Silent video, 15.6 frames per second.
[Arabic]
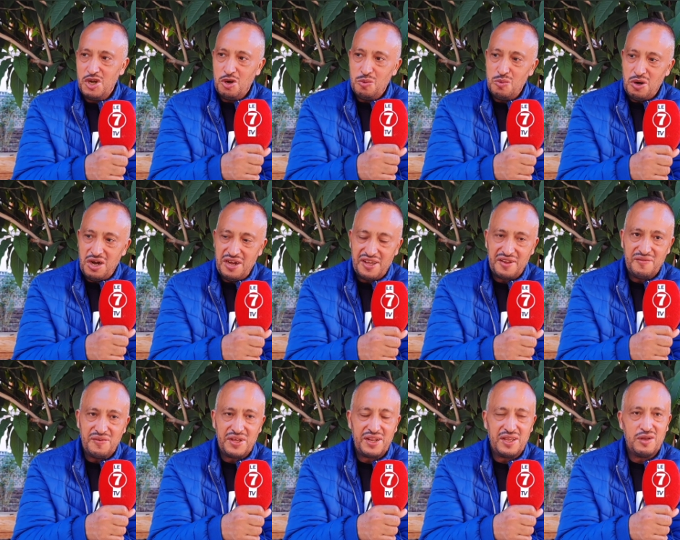مؤخرا
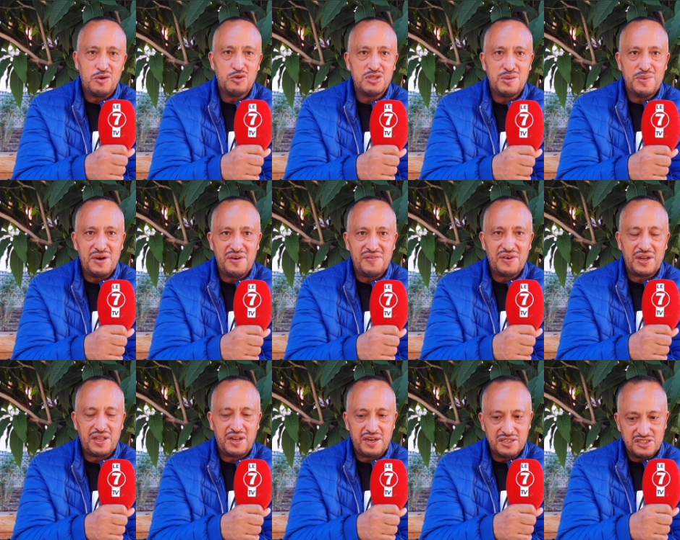فريق قدماء
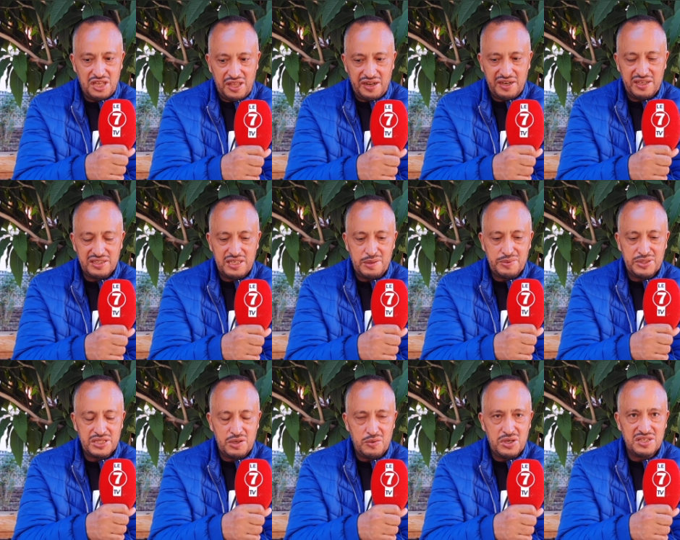الرجاء الرياضي
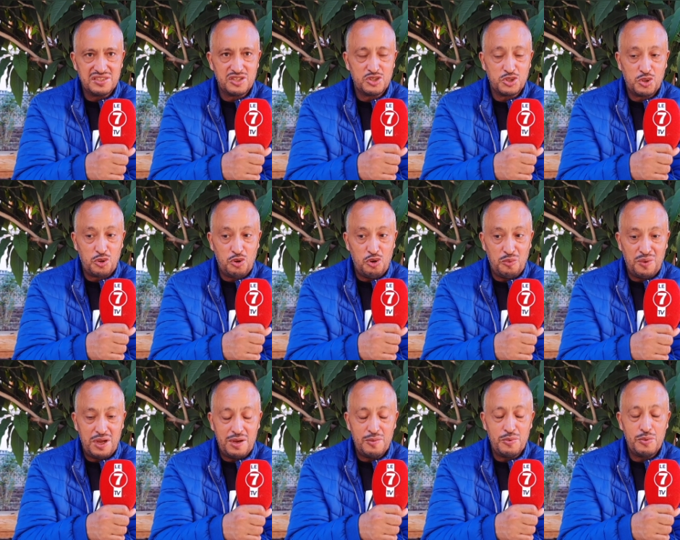البيضاوي اللي تنشكرهم
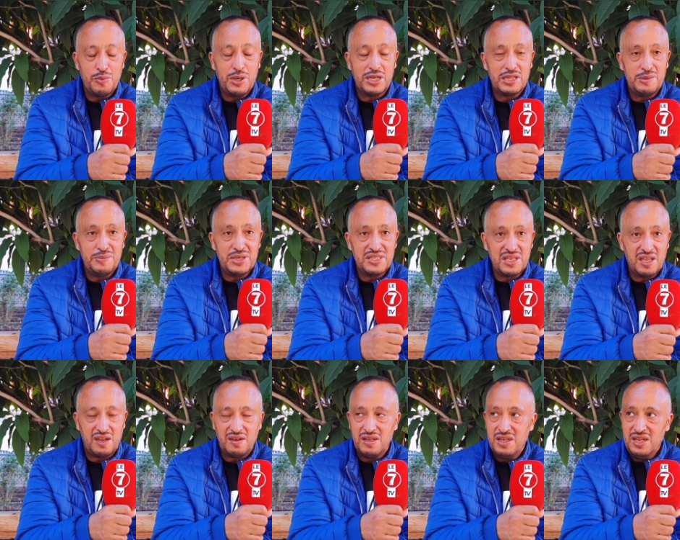قاموا بواحد
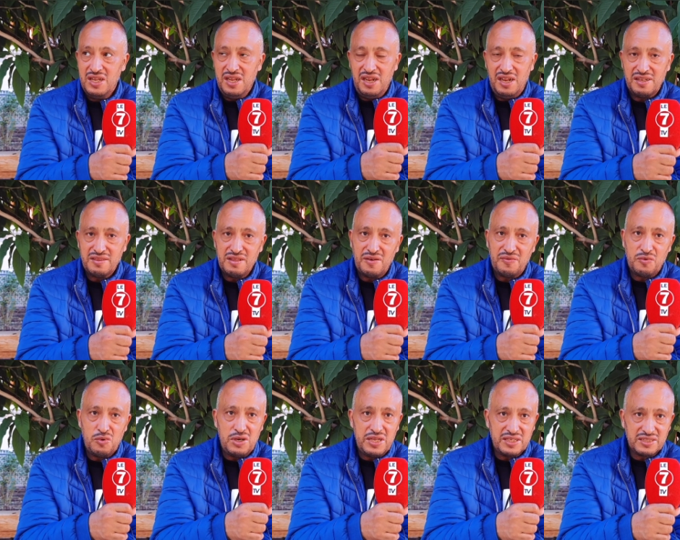البادره عندنا في
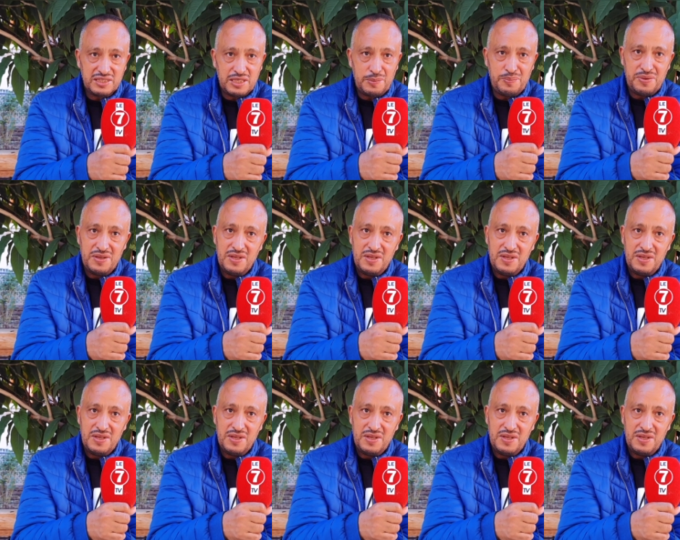كليه الطب